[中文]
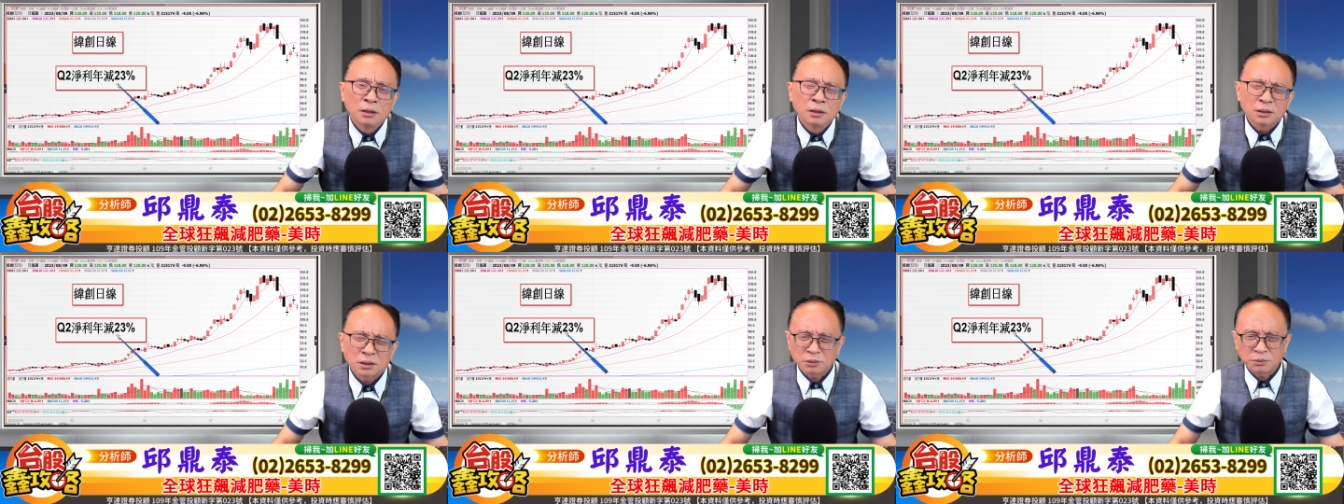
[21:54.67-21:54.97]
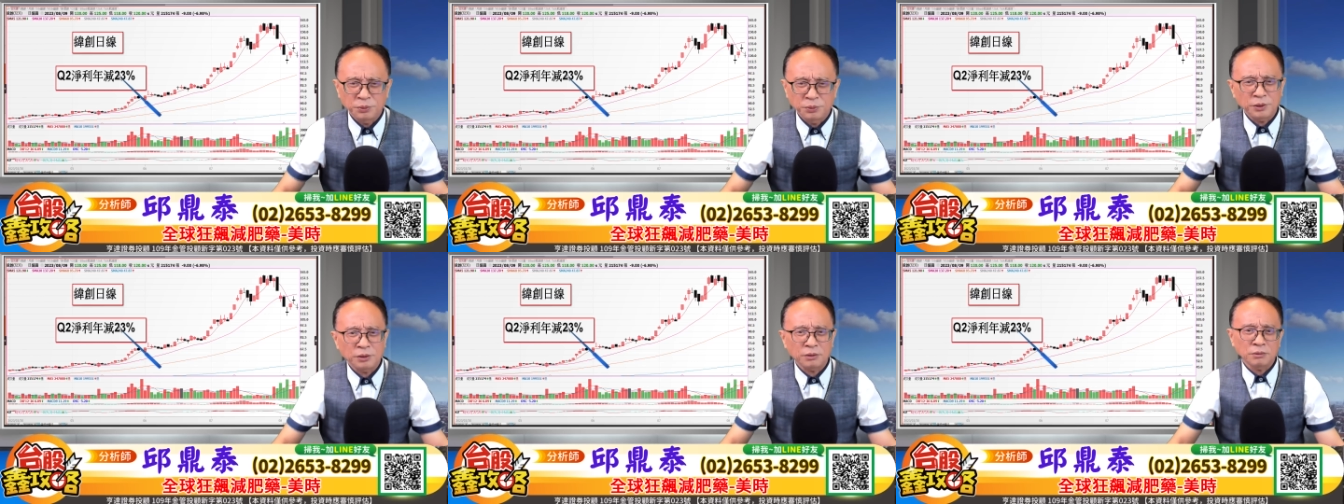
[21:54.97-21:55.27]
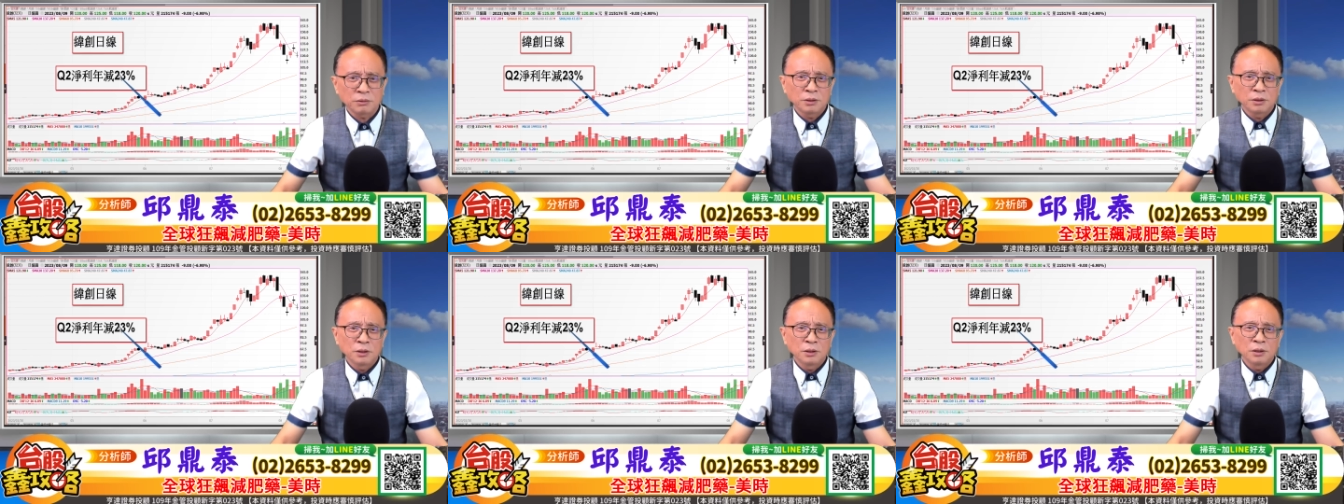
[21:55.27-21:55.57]
大时
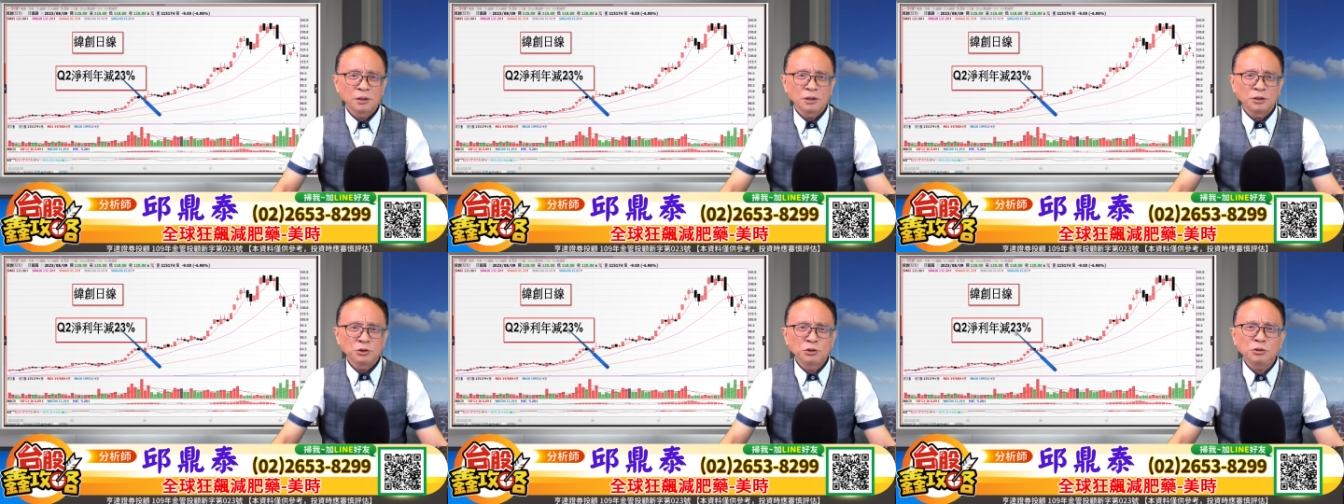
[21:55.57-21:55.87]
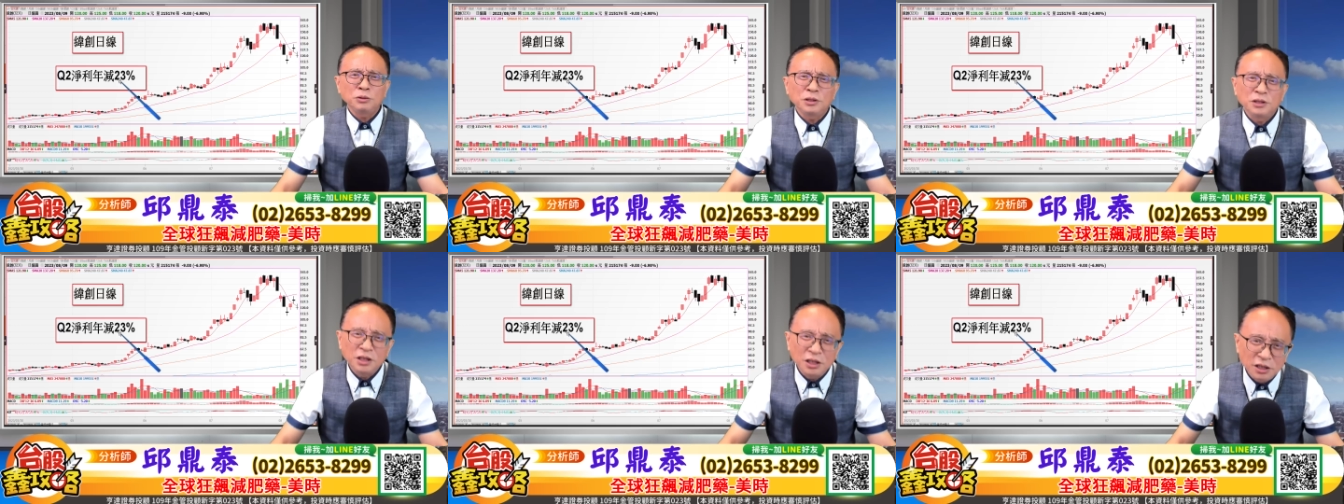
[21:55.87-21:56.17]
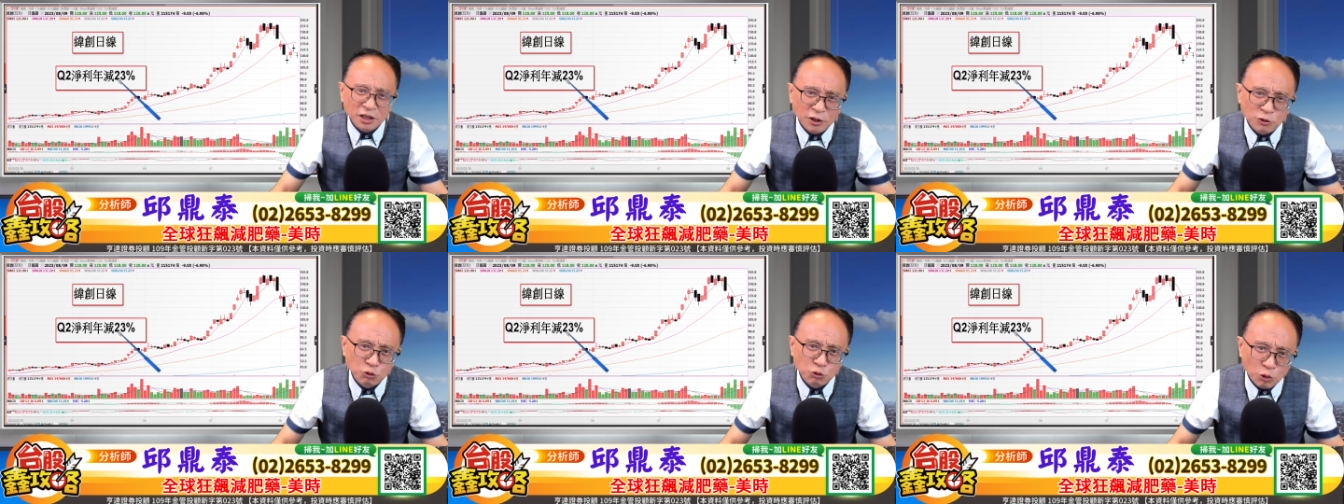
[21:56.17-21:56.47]
平就是今
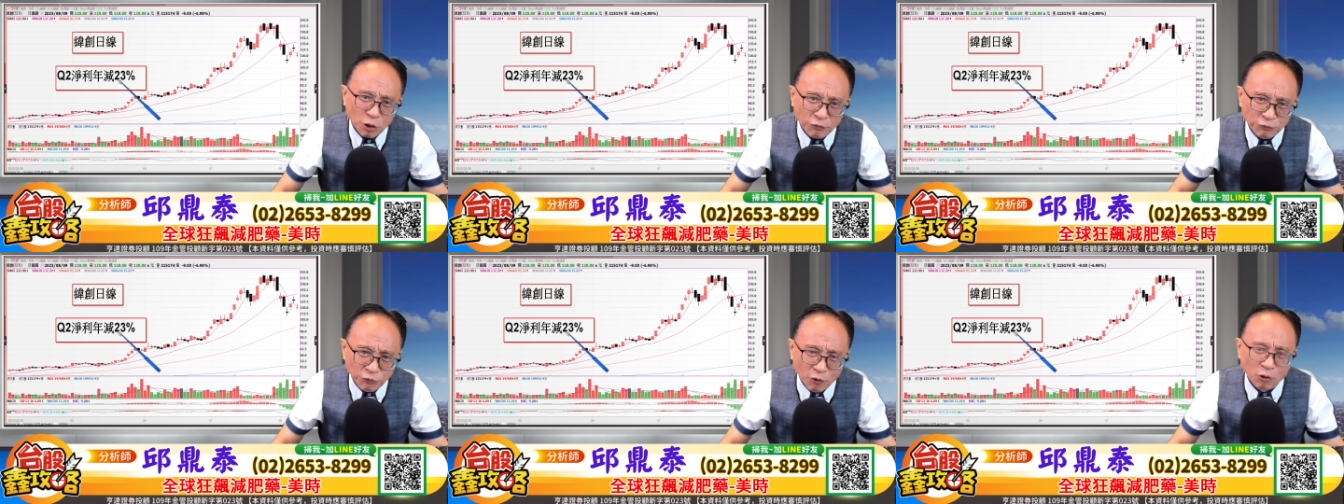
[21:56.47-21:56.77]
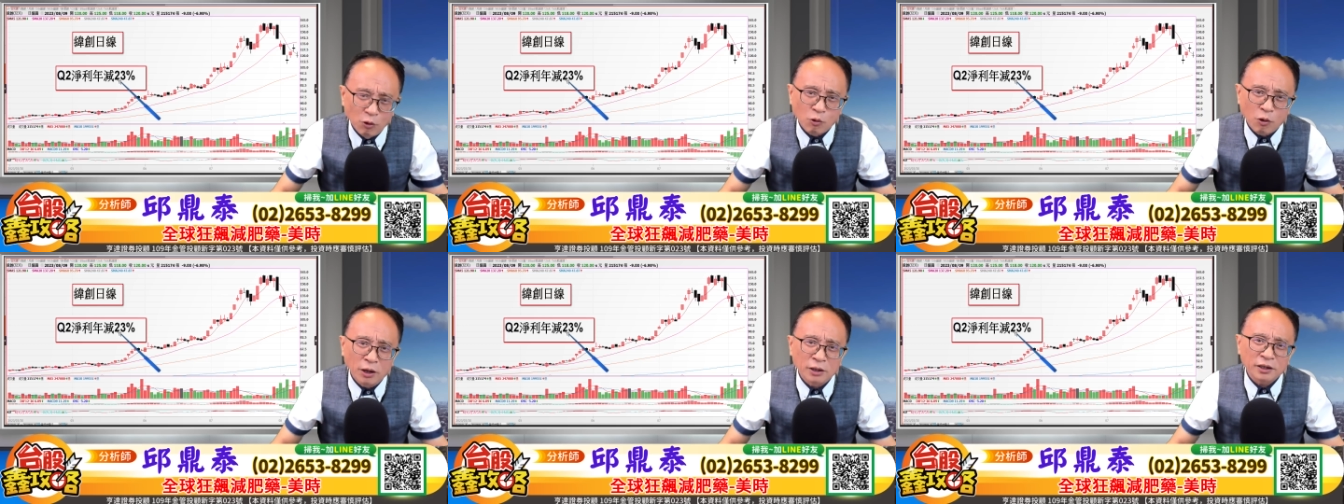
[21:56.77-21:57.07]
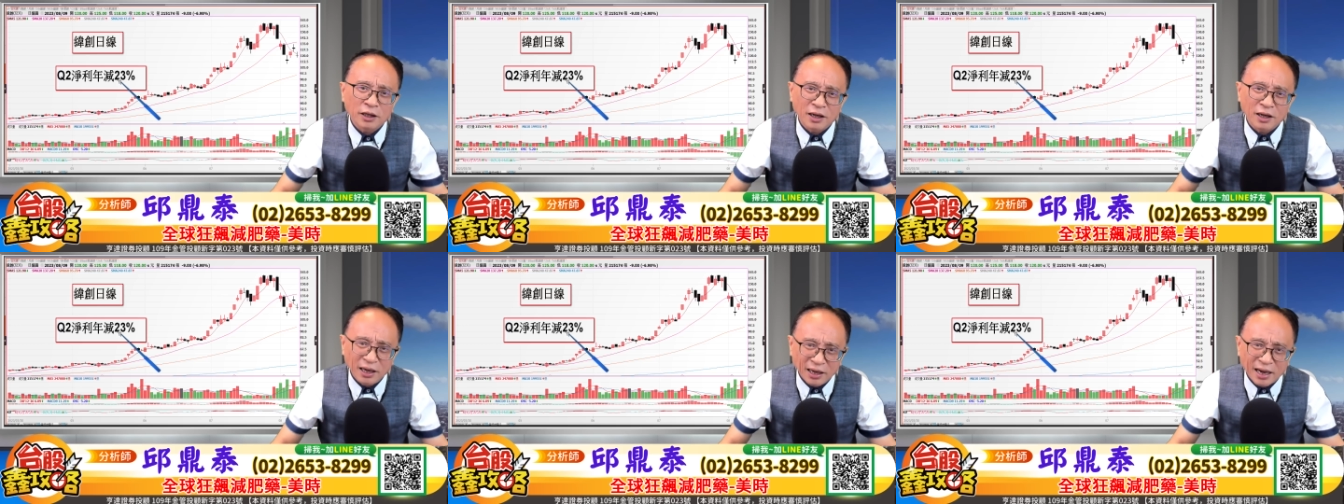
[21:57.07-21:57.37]
年最疯狂的
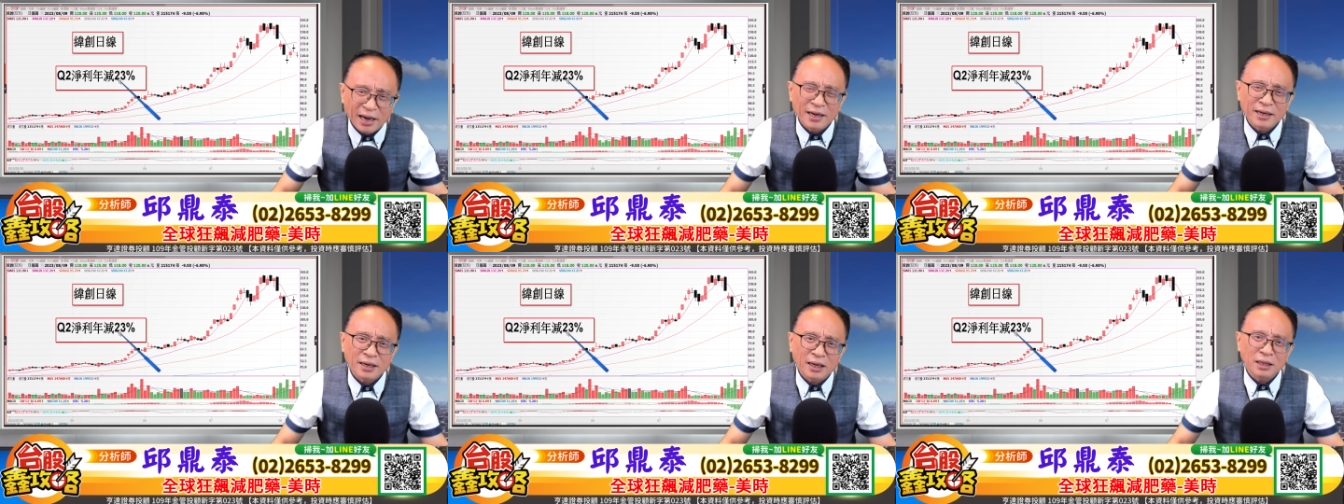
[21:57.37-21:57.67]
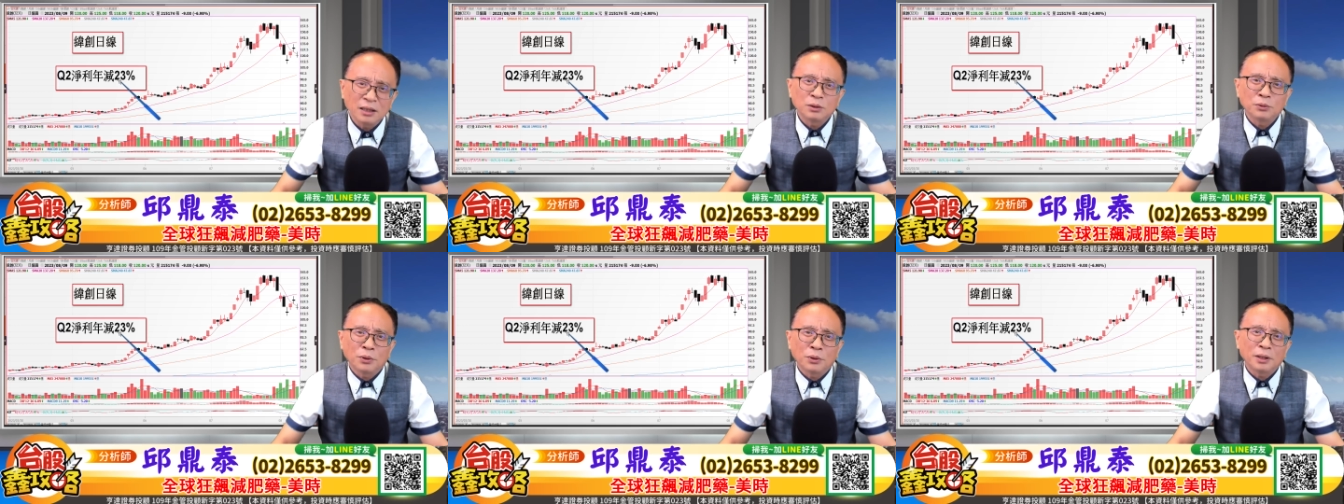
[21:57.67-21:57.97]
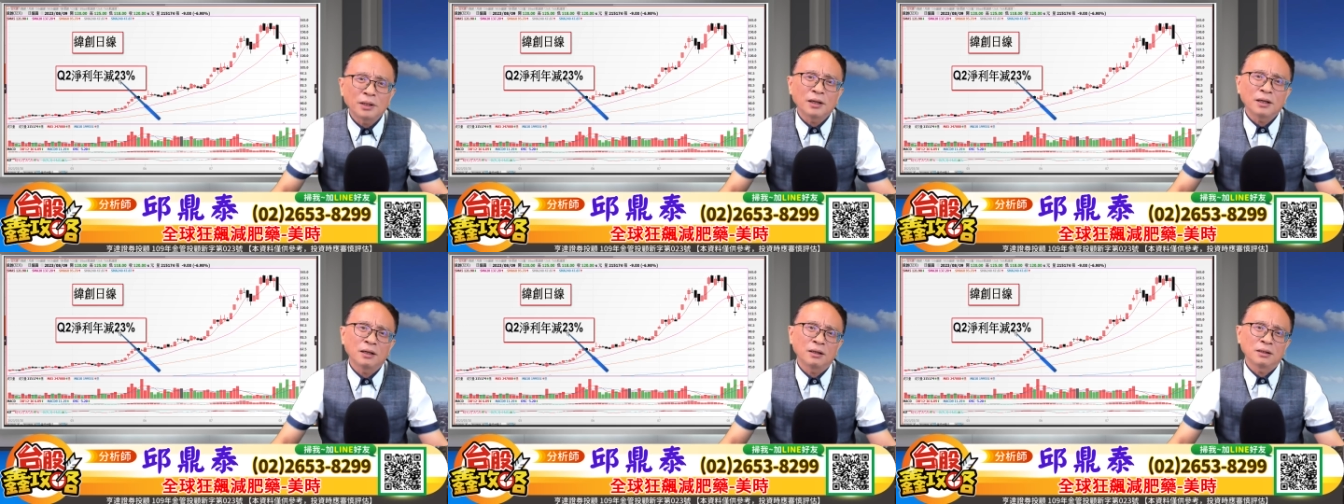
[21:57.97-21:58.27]
AI 那一
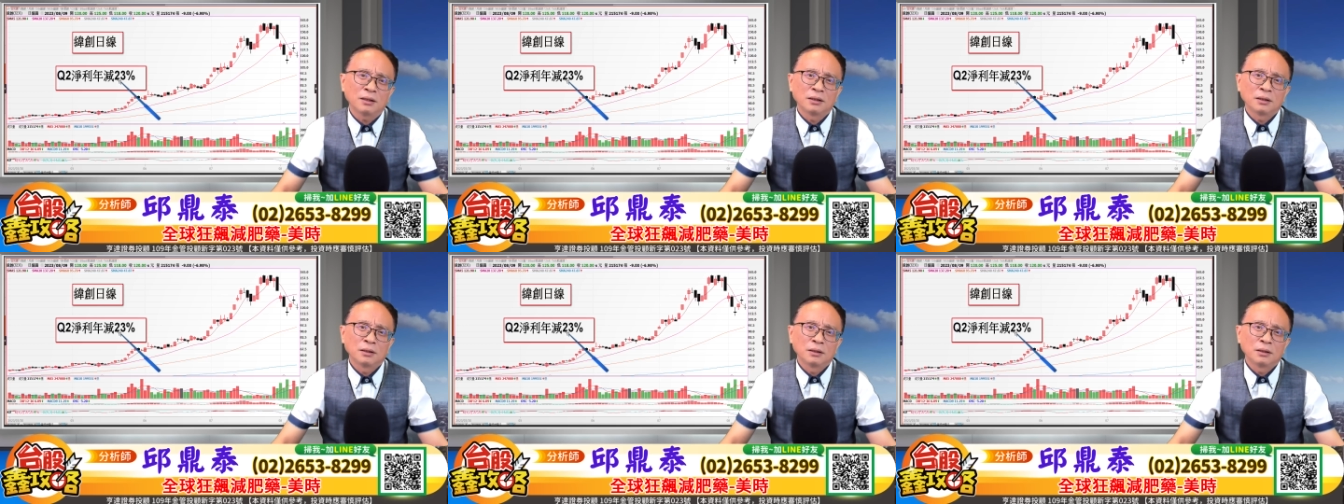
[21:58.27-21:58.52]
段啊，